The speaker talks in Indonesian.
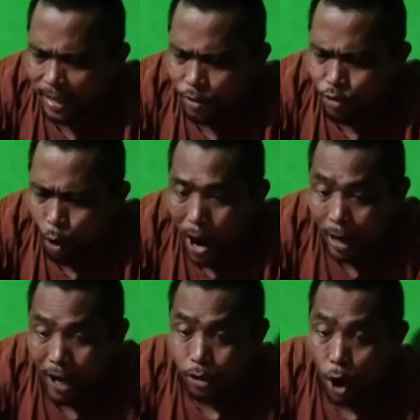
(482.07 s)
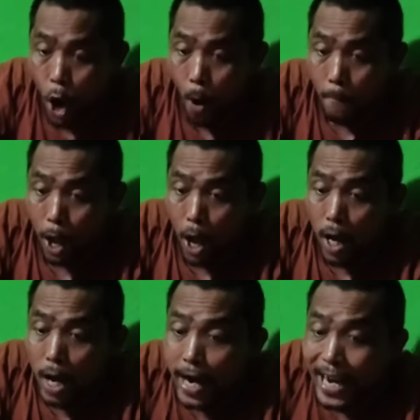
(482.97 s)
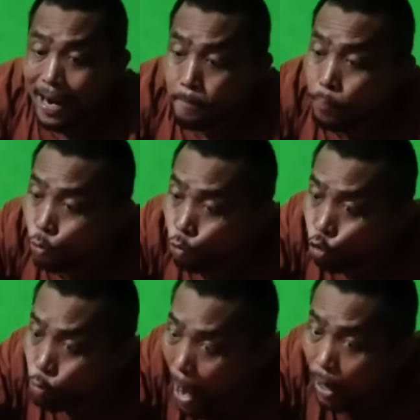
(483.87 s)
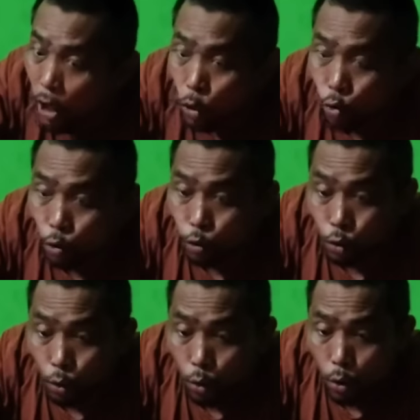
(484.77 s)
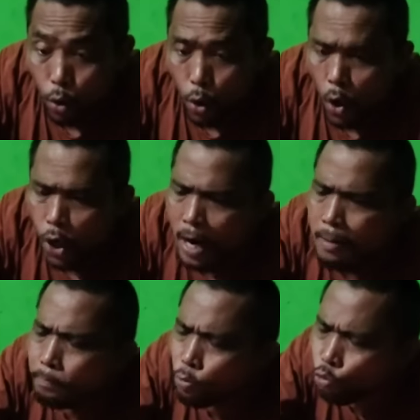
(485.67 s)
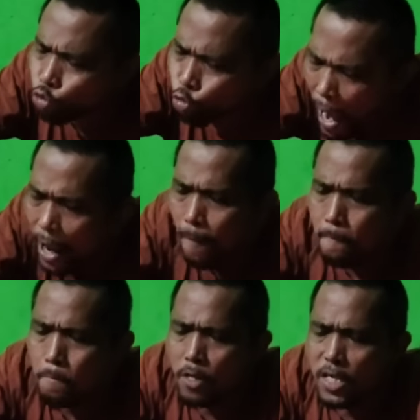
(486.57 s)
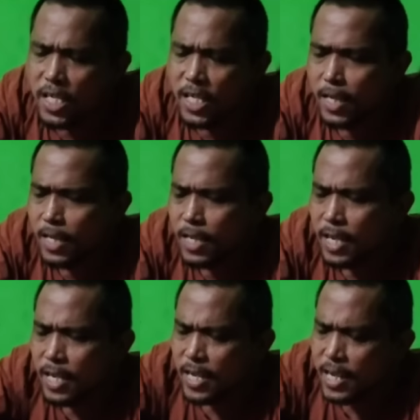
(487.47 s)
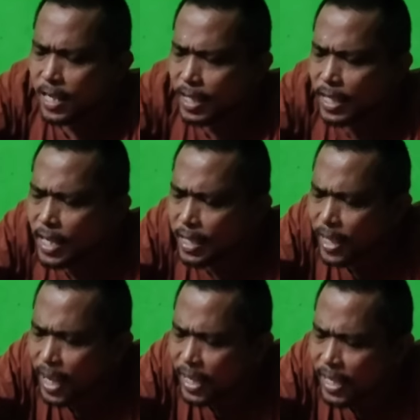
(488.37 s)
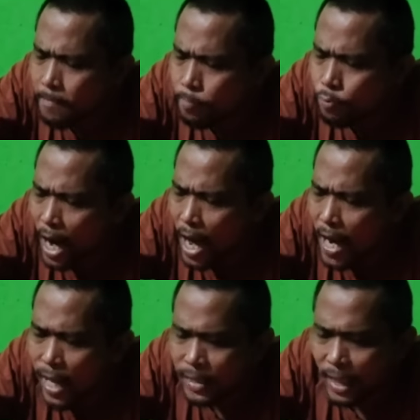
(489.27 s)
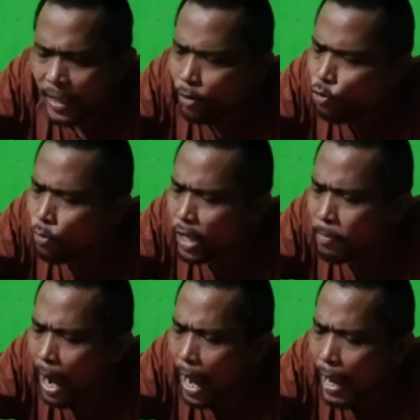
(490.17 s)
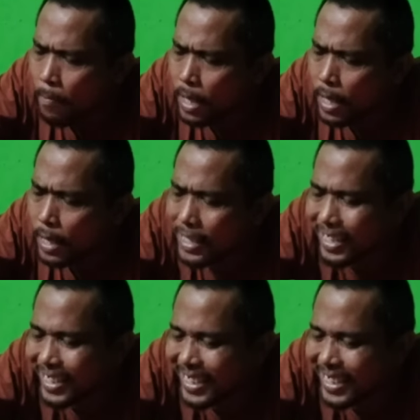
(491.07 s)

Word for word: tak ada guna. Wei, kau gitu orang. 67B. Kau itu, itu, itu, itu. 67B. Ish kita dikasihnya pula lah sekitar 25 M ya kan?